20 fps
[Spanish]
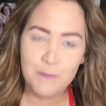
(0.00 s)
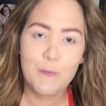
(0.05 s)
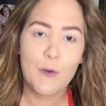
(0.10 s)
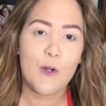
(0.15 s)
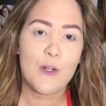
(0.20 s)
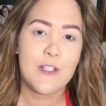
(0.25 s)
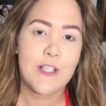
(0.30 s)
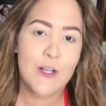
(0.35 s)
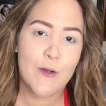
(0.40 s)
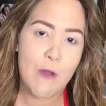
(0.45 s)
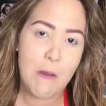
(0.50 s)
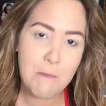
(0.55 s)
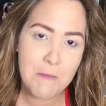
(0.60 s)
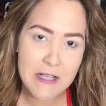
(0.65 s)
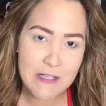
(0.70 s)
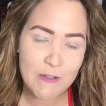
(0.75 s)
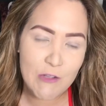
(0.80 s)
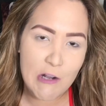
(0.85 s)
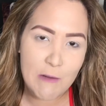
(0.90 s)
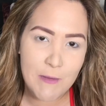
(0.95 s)
Por si no han
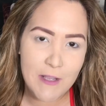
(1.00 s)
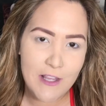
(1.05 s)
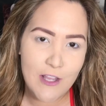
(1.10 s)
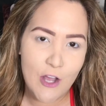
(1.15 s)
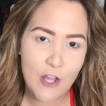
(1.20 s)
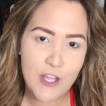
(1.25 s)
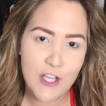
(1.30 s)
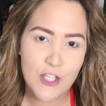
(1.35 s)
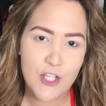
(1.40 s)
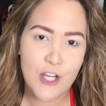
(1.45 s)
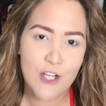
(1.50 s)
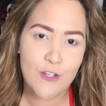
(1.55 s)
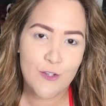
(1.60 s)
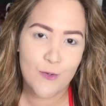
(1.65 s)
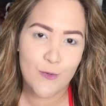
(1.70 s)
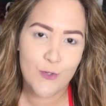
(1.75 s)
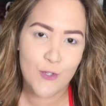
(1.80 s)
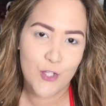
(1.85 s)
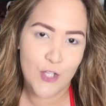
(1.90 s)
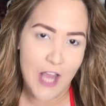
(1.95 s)
visto el video de Chin
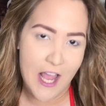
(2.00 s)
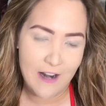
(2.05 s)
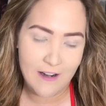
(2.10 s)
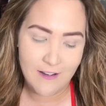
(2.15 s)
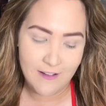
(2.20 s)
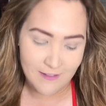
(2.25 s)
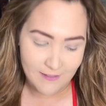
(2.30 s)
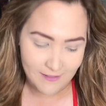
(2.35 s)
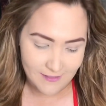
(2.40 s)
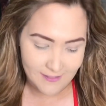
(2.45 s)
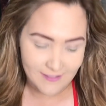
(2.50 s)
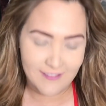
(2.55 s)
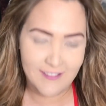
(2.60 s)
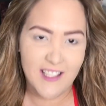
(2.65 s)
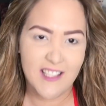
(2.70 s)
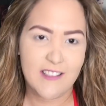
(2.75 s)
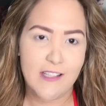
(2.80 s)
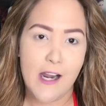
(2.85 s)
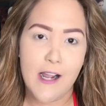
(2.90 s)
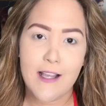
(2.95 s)
Chun Chan
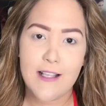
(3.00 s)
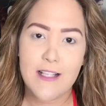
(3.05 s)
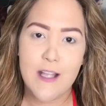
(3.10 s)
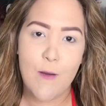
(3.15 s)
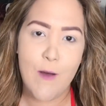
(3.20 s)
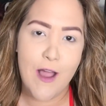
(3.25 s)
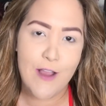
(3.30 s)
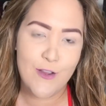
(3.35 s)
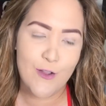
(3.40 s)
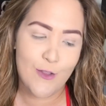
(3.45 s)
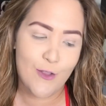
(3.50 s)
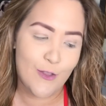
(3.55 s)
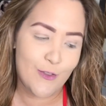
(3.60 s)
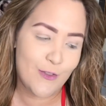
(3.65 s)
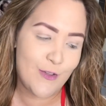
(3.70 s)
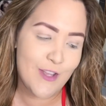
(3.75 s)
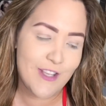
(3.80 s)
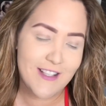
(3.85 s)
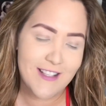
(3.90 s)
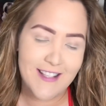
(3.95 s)
de trajes de baño
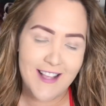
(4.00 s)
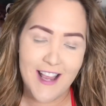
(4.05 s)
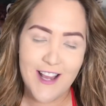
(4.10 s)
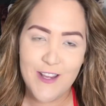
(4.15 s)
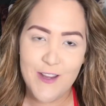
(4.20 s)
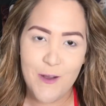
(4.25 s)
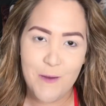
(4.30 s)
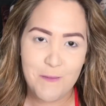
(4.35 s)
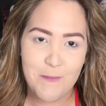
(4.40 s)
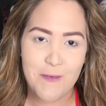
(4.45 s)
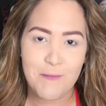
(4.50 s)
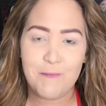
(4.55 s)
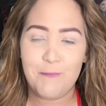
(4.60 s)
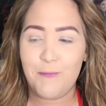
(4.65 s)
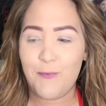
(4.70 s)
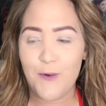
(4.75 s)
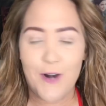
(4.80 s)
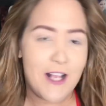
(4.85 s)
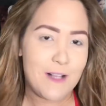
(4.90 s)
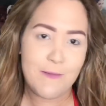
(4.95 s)
donde enseño
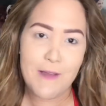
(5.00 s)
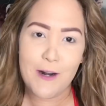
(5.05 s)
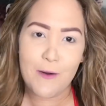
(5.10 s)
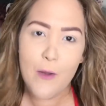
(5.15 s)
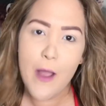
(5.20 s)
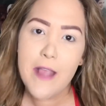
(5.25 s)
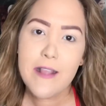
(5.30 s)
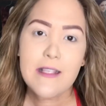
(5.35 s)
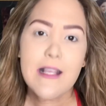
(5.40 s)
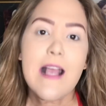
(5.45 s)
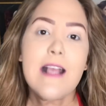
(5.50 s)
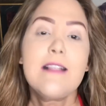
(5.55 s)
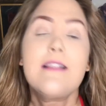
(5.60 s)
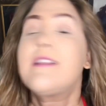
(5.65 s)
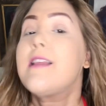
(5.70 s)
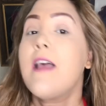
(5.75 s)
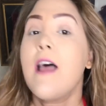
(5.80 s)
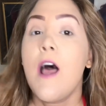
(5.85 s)
puras vergüenzas,